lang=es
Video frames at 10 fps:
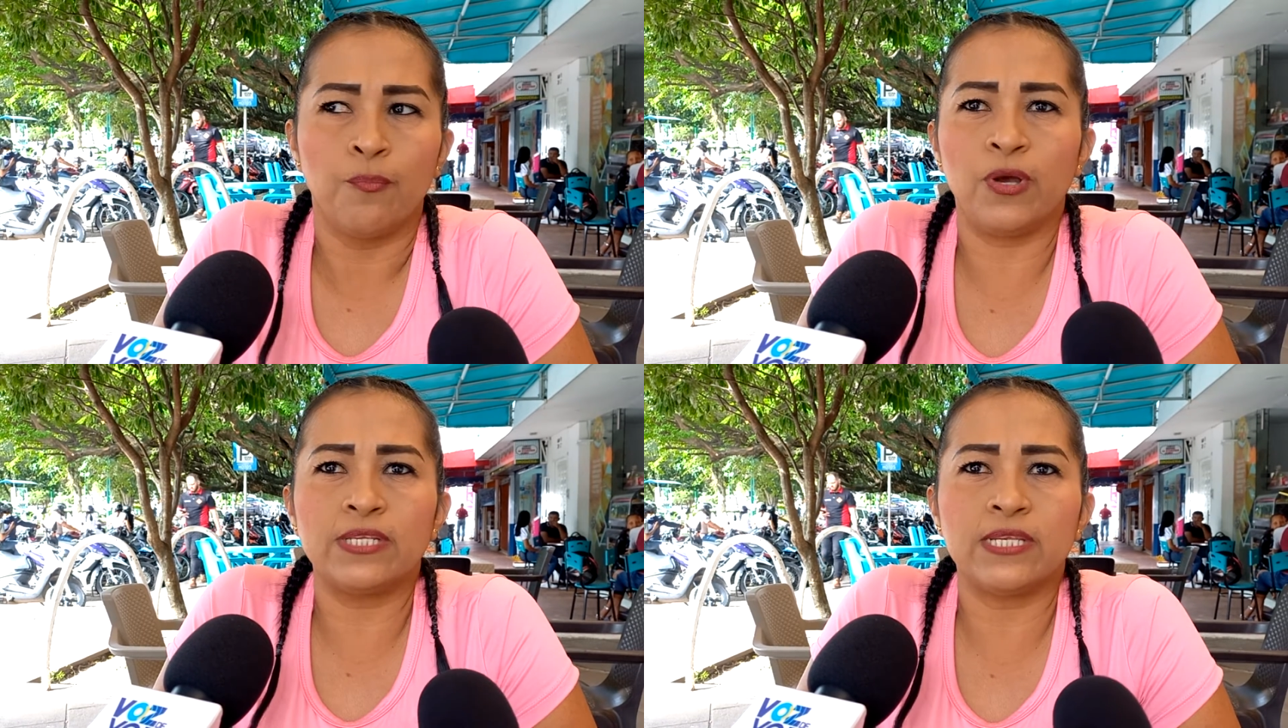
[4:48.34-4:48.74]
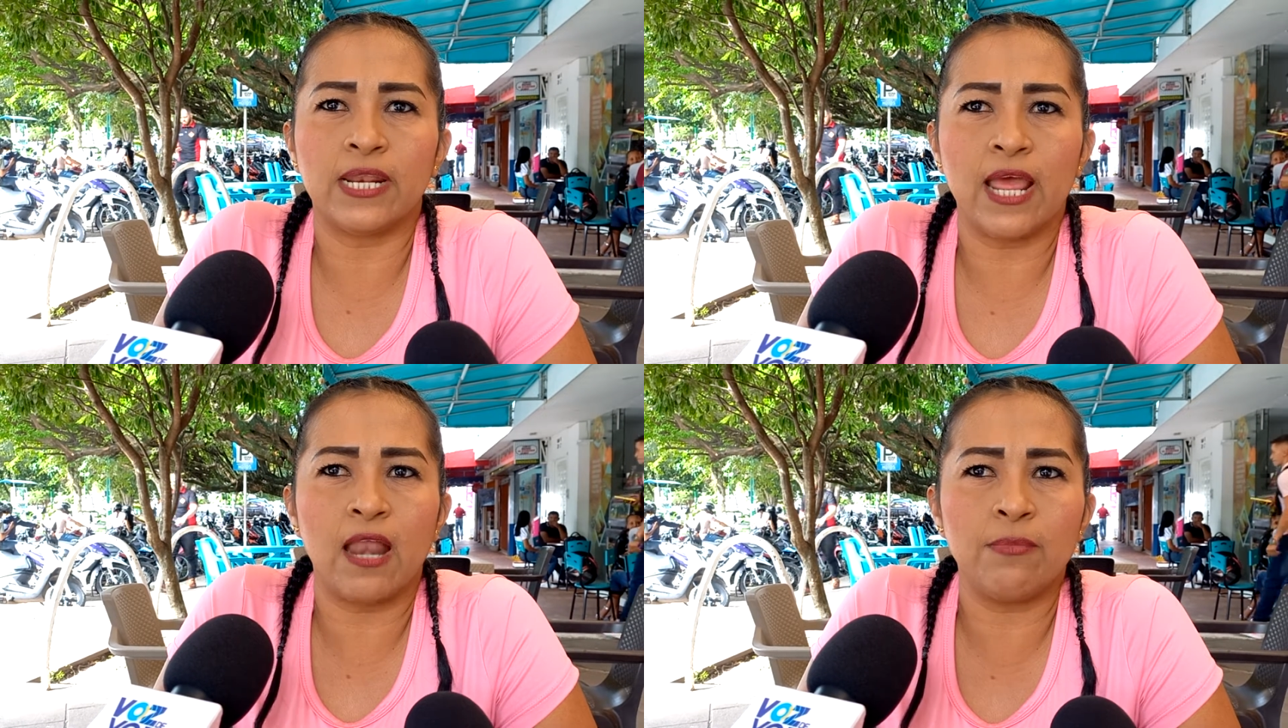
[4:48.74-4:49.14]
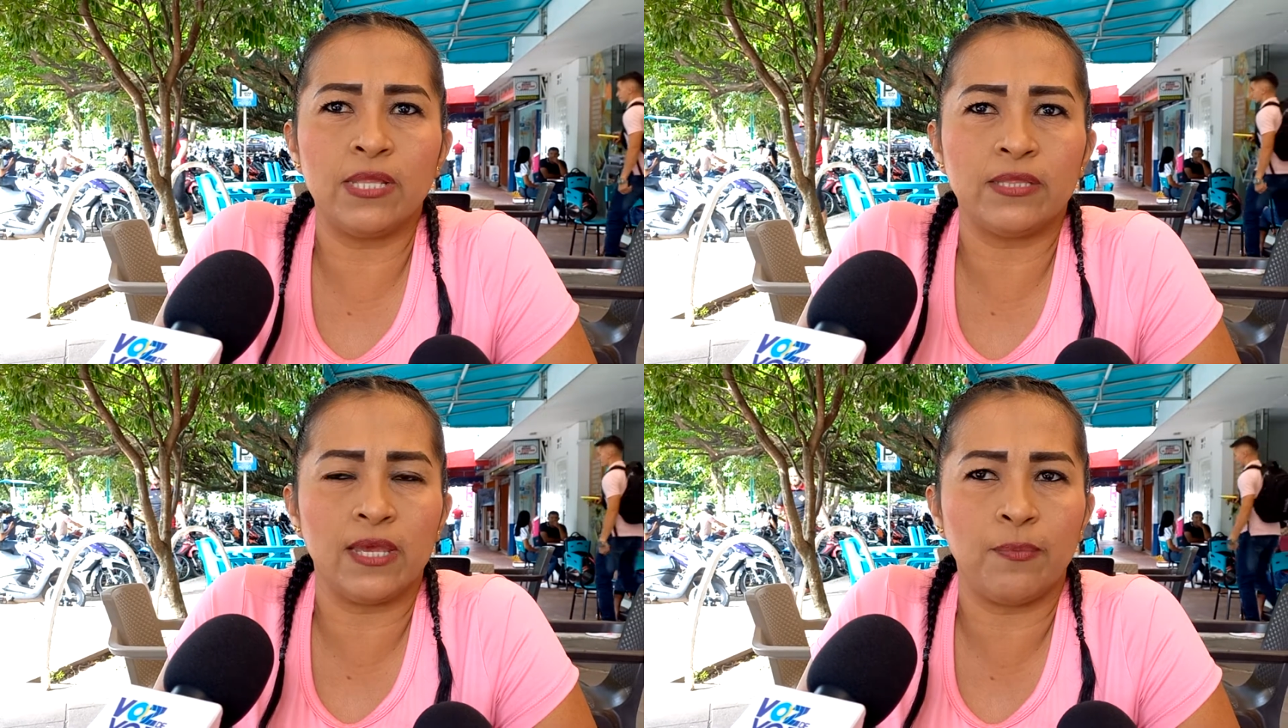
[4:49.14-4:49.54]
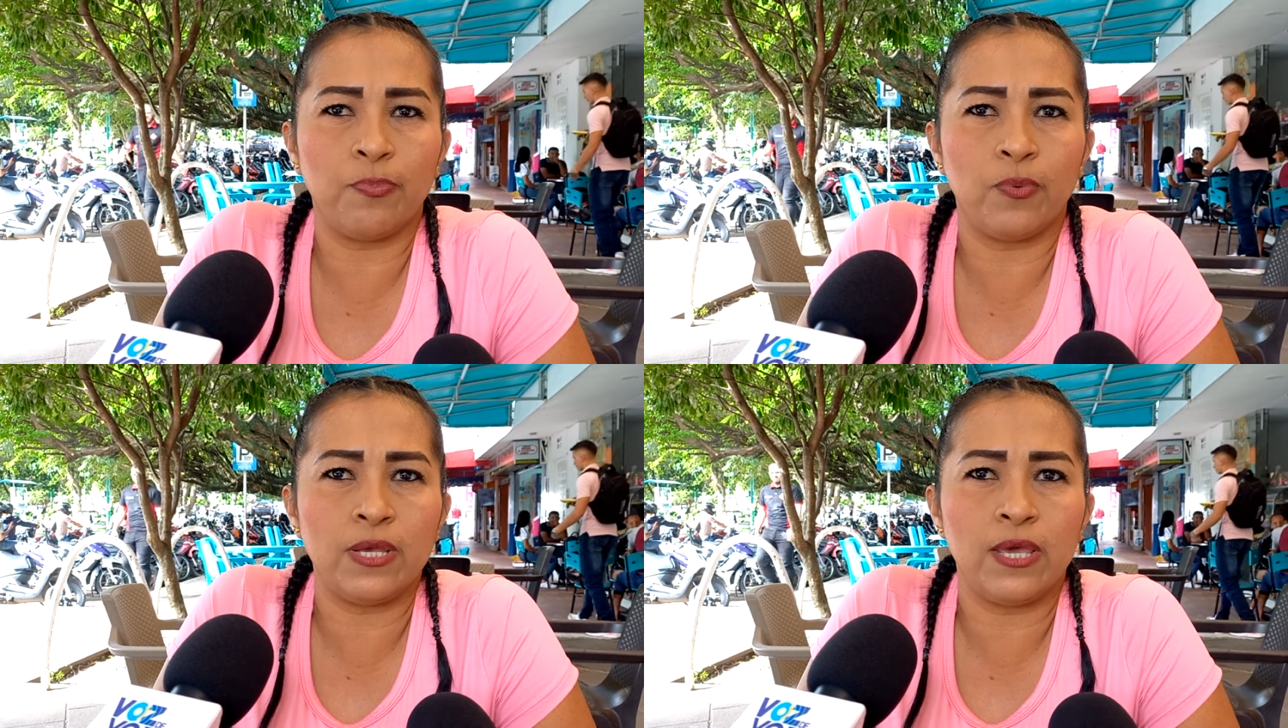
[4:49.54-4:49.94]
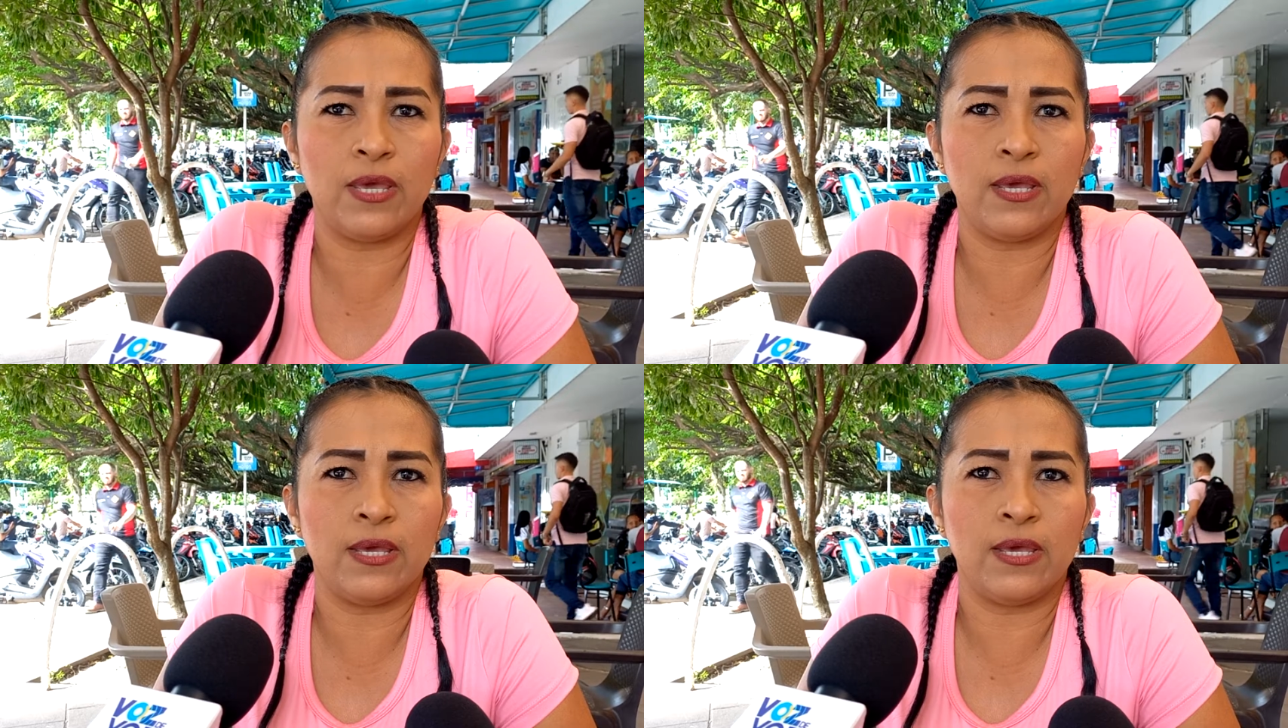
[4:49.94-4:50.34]
Pues realmente
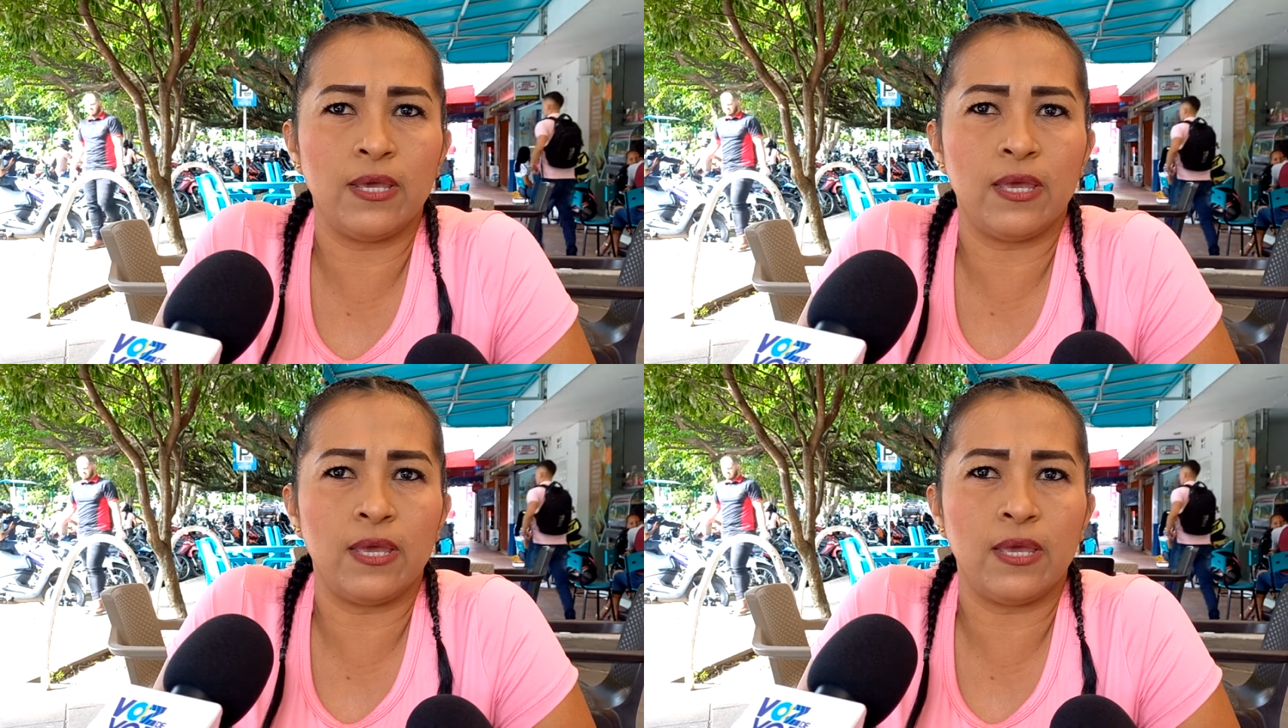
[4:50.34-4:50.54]
eh,